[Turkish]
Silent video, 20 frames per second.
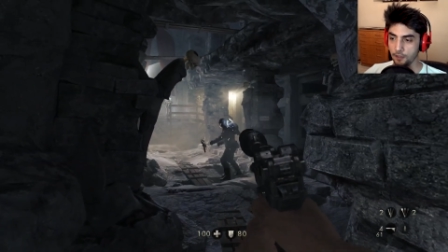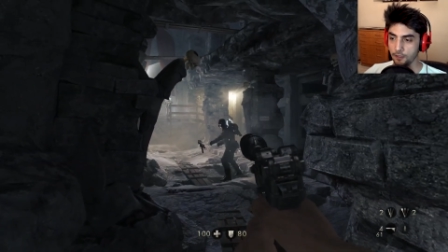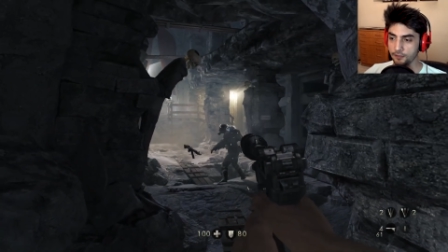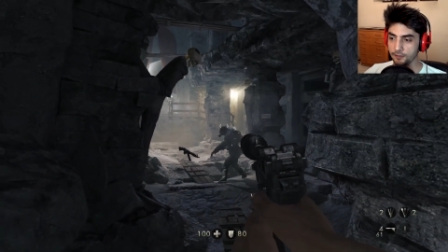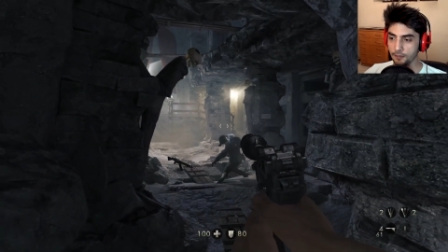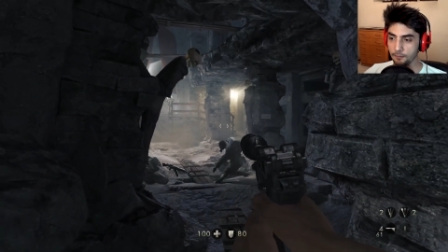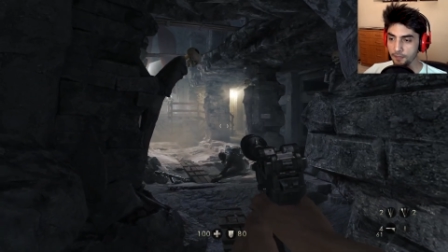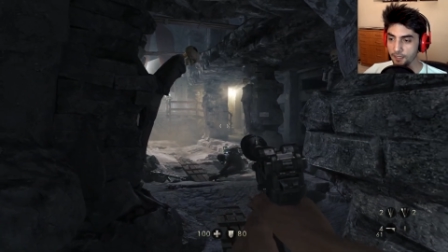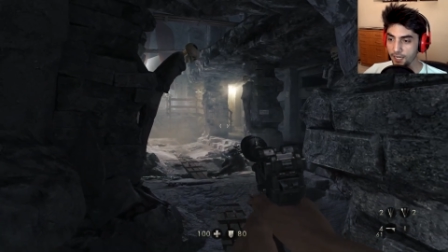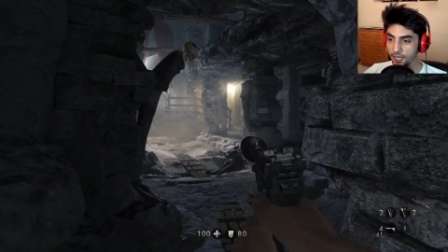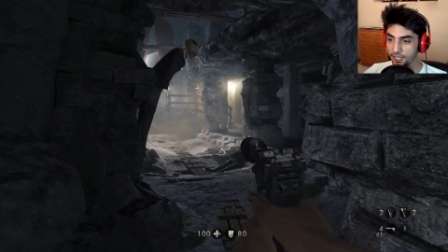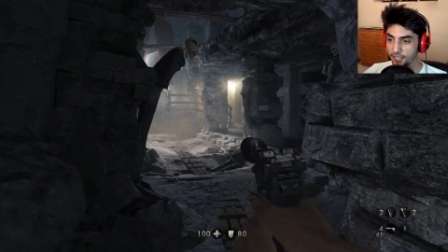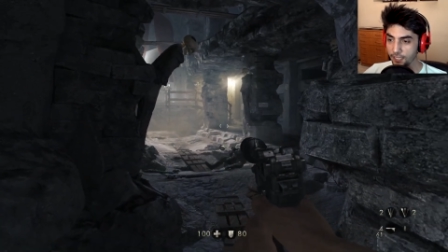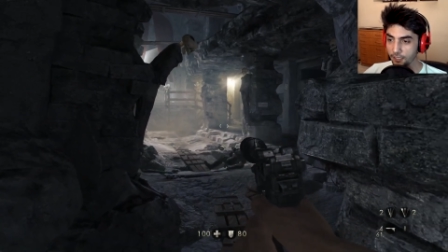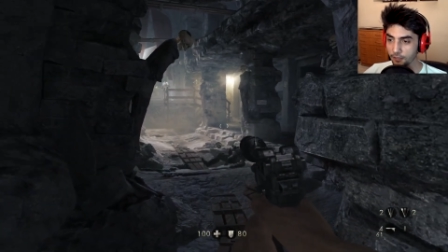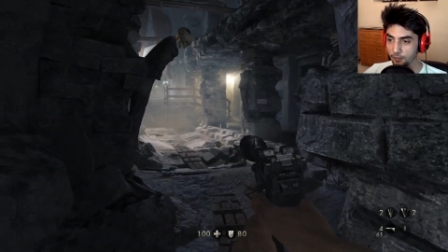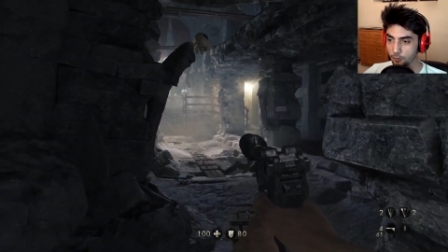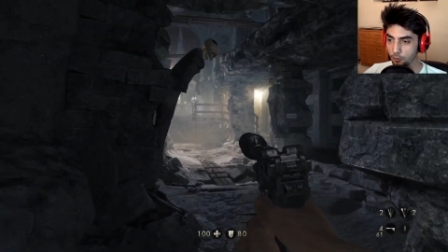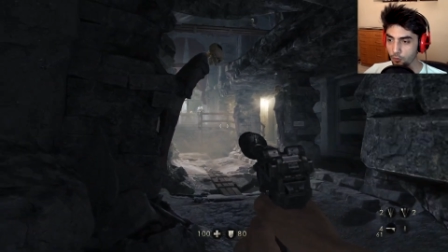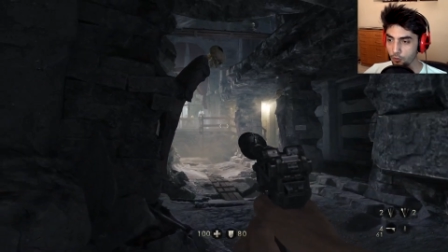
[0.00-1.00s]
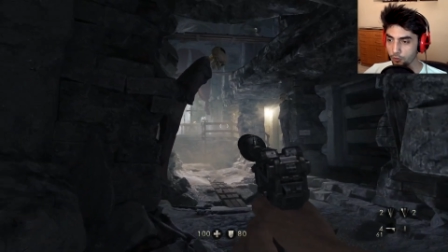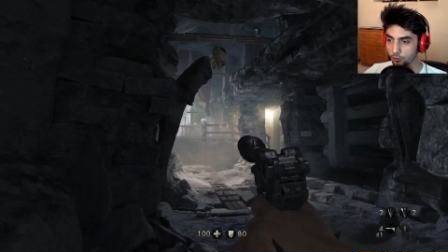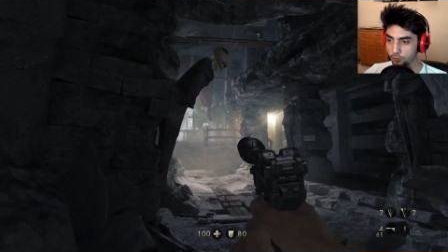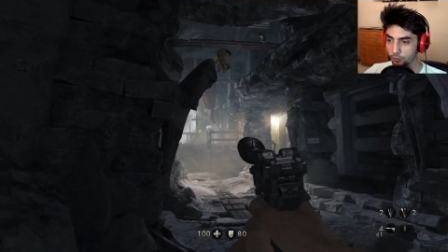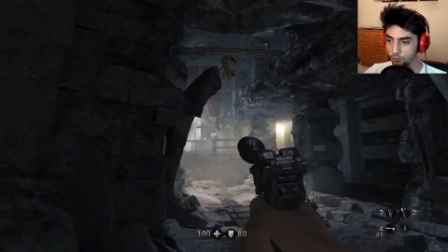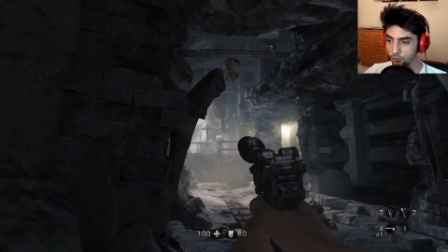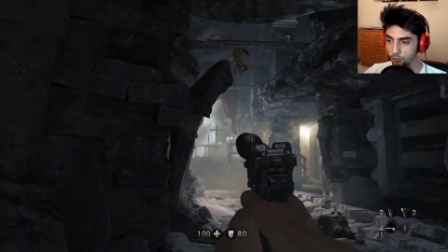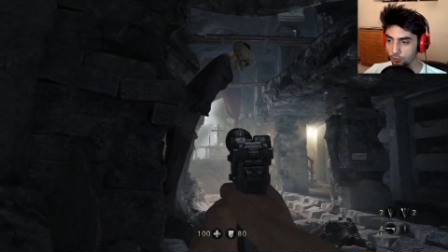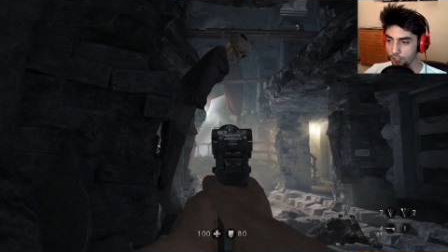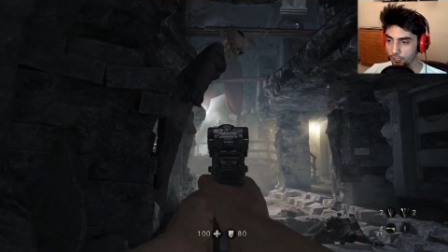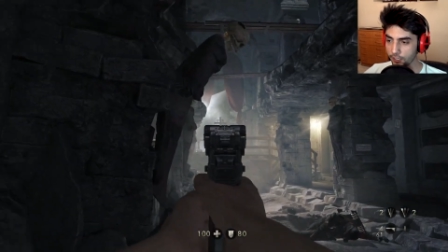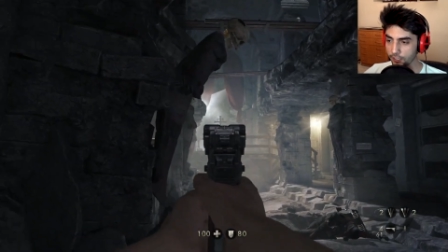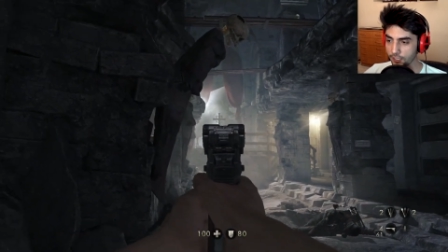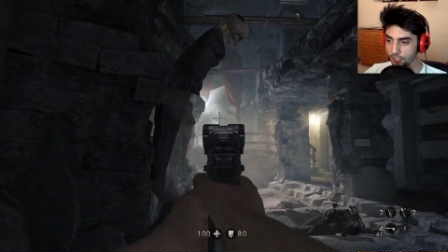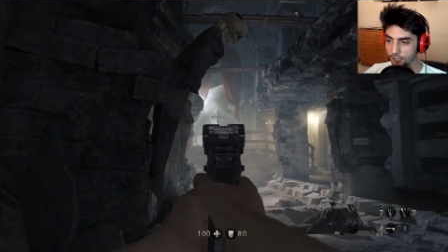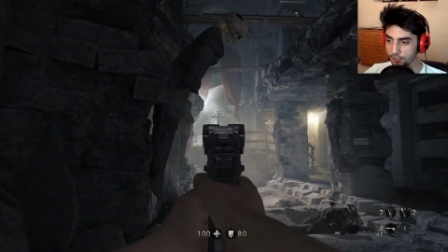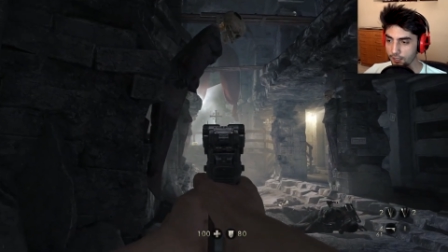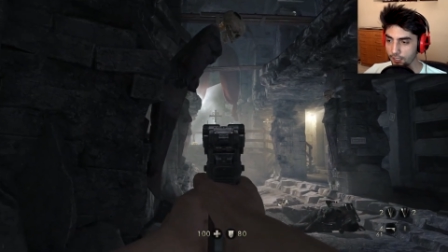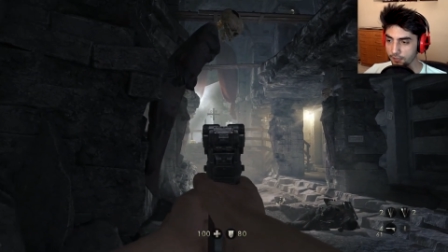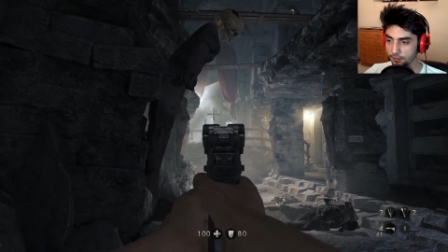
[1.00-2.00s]
Sen beni nereden gördün de öyle
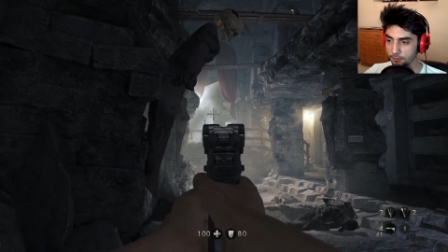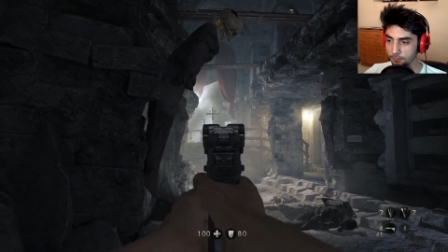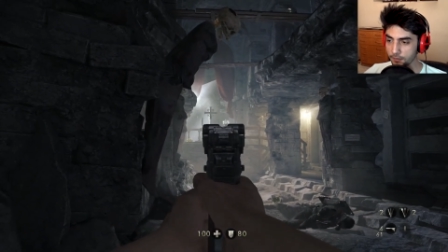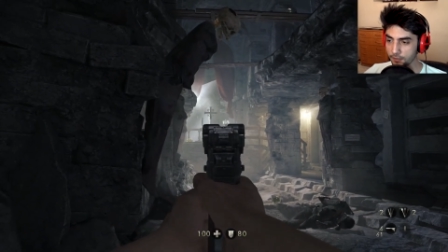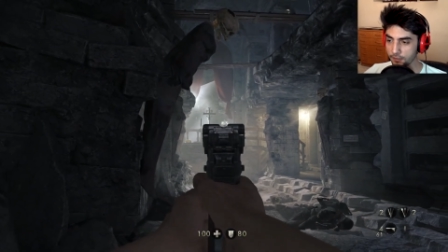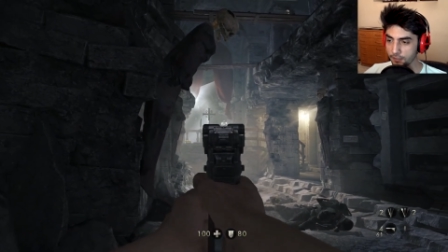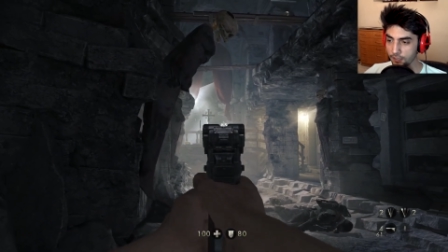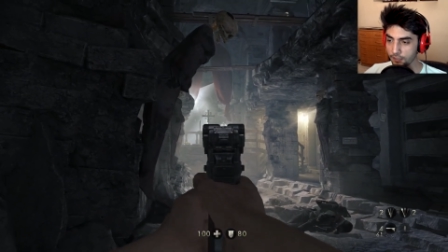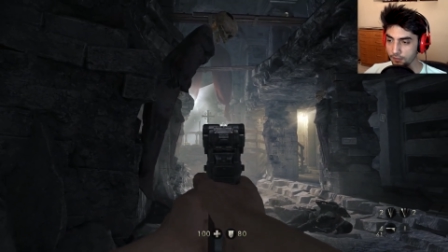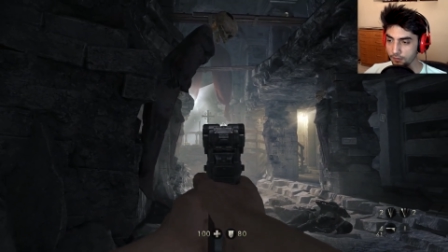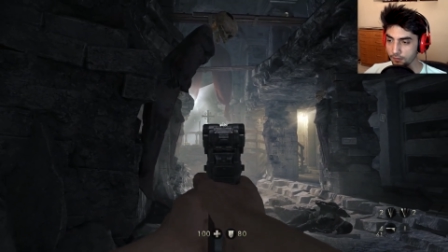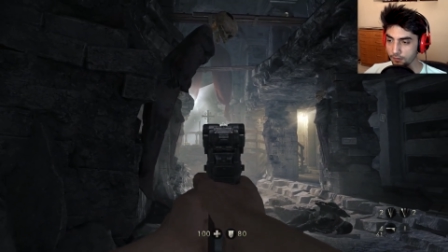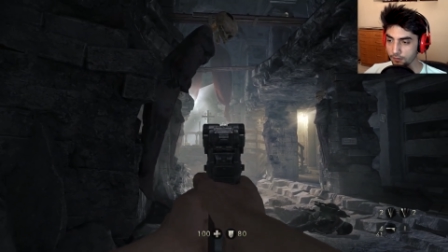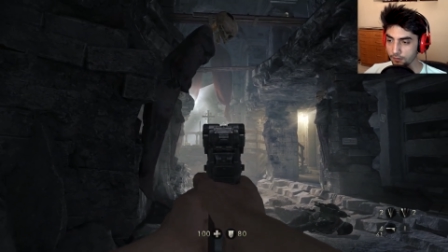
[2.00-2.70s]
hareketlendin birden?